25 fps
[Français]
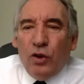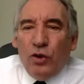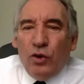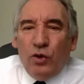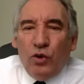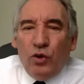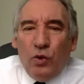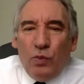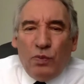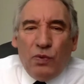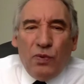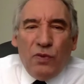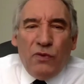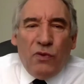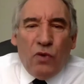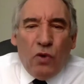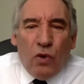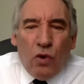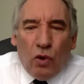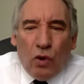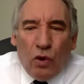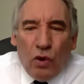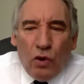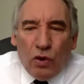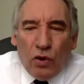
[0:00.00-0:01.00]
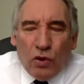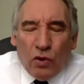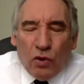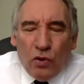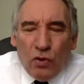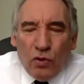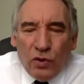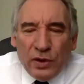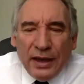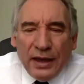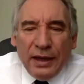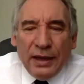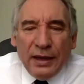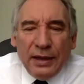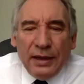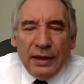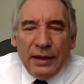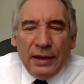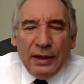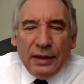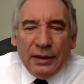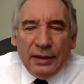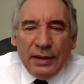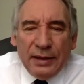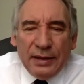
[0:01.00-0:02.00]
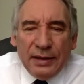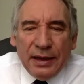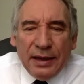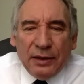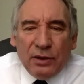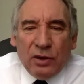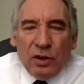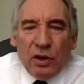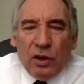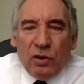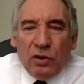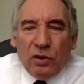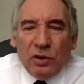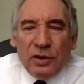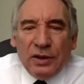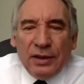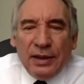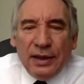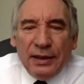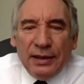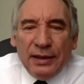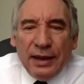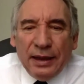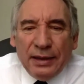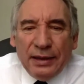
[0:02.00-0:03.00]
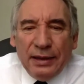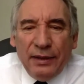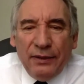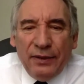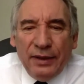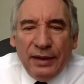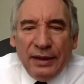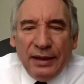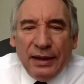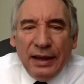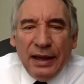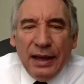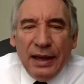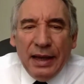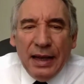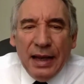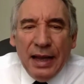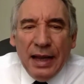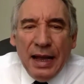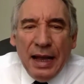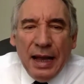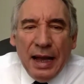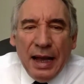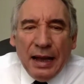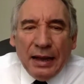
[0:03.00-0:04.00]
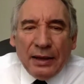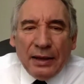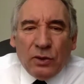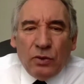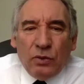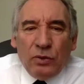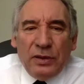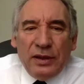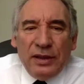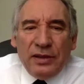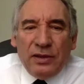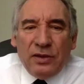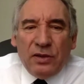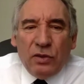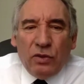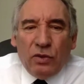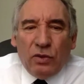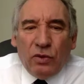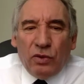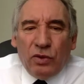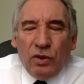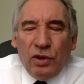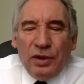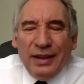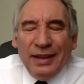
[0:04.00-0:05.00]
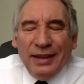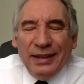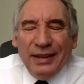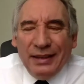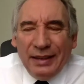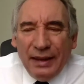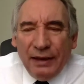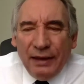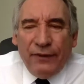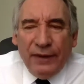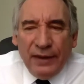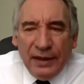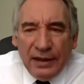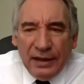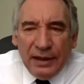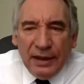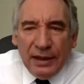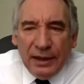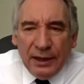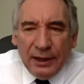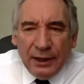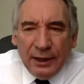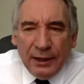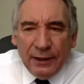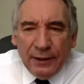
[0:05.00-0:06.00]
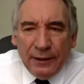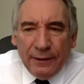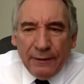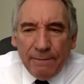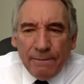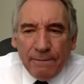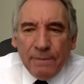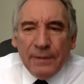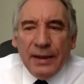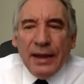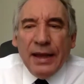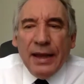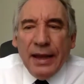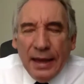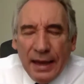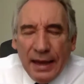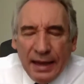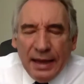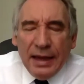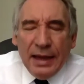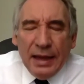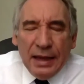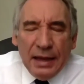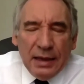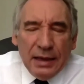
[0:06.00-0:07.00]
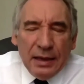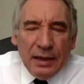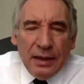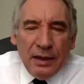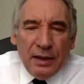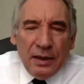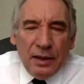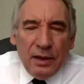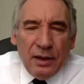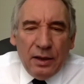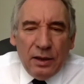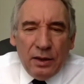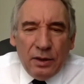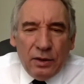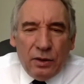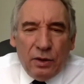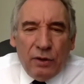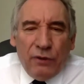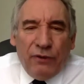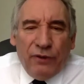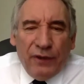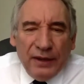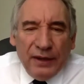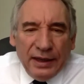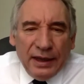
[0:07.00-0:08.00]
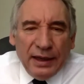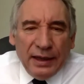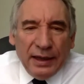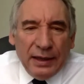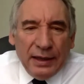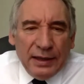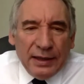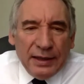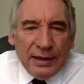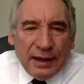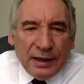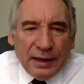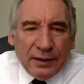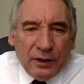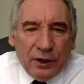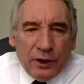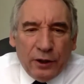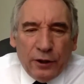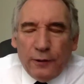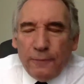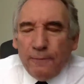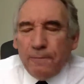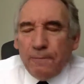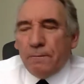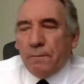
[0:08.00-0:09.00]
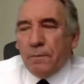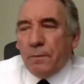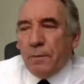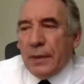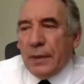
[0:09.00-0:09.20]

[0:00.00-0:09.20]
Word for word: Nous pouvons reconquérir des secteurs entiers d'activité à condition de les définir et de fédérer les acteurs